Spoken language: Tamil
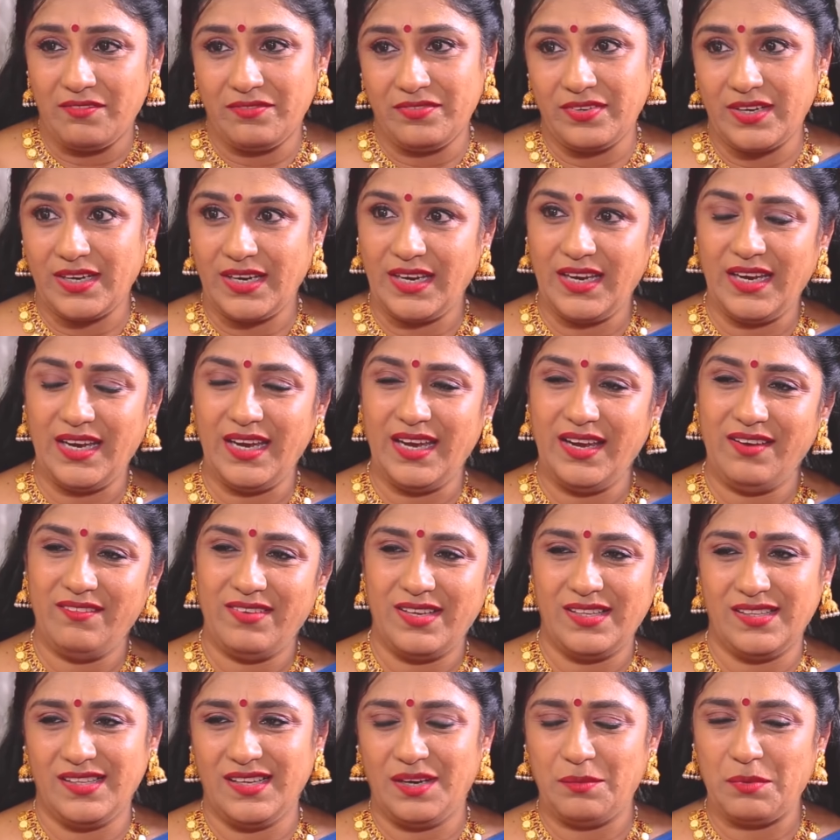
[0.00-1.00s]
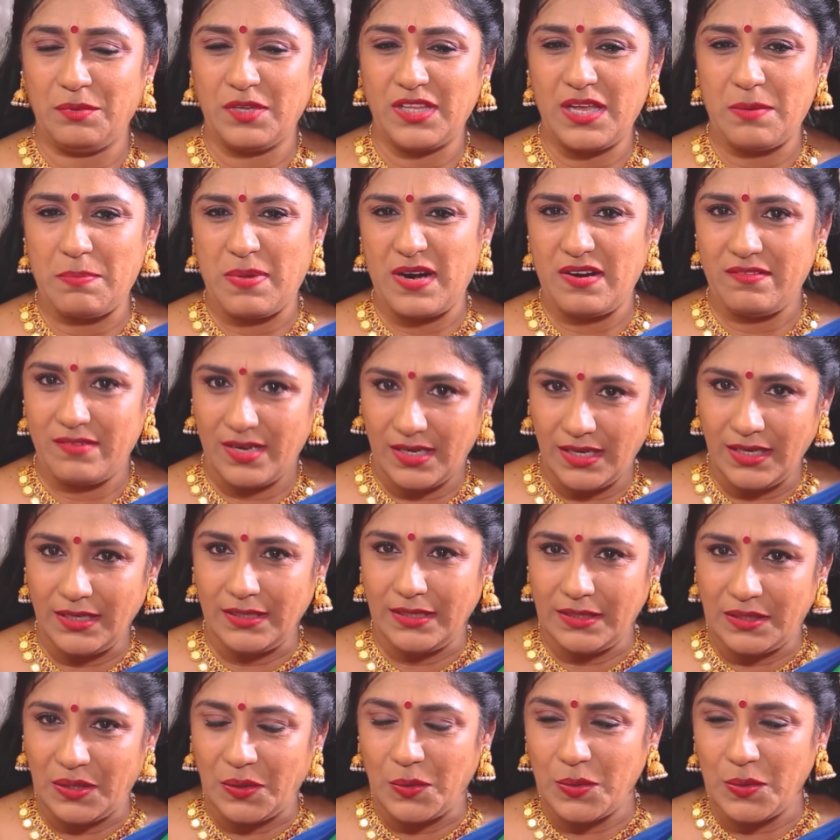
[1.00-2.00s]
அவரே வந்து அப்படிதான் பண்ணுவார்
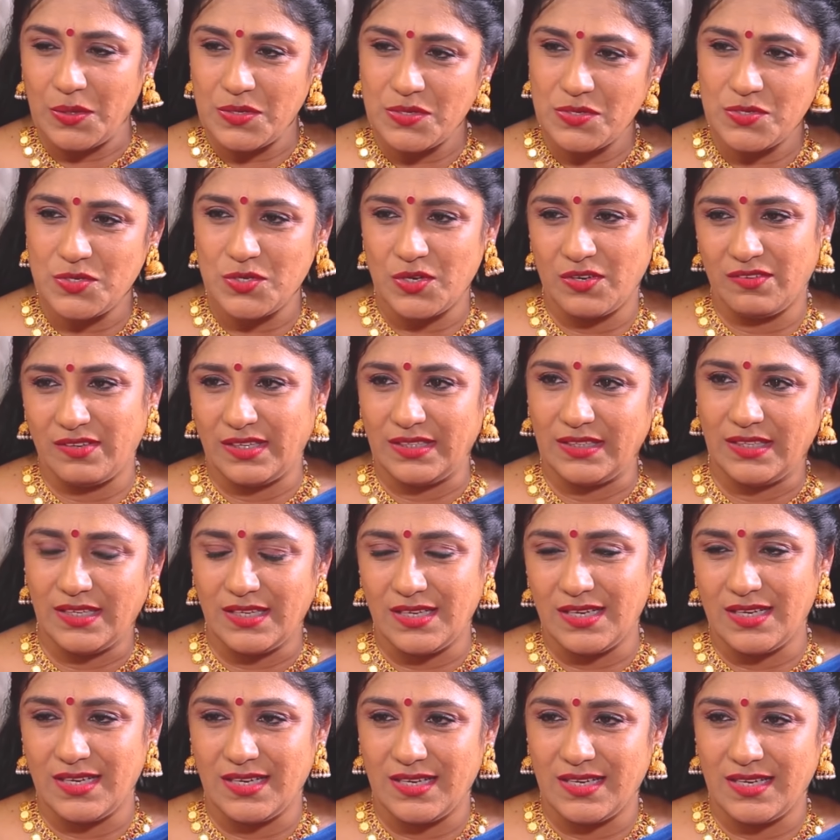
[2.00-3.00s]
இதுக்கு கொஞ்சம் வந்து